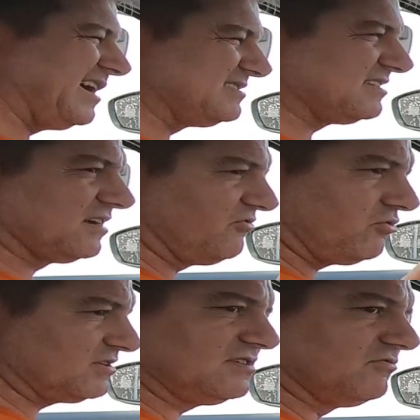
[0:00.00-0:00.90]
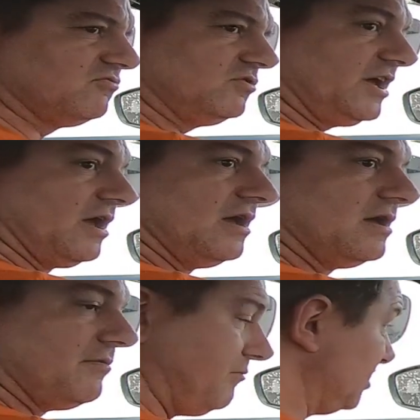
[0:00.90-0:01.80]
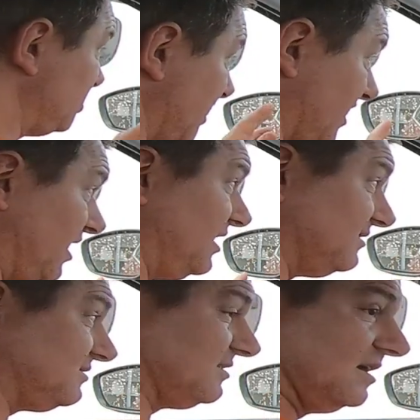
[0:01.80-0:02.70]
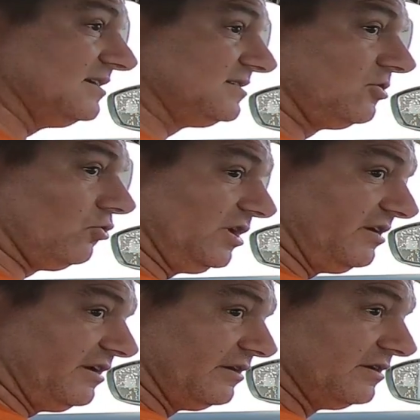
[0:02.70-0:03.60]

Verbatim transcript: 4-5 fois si vous voulez. Mais gérer la, sécurité.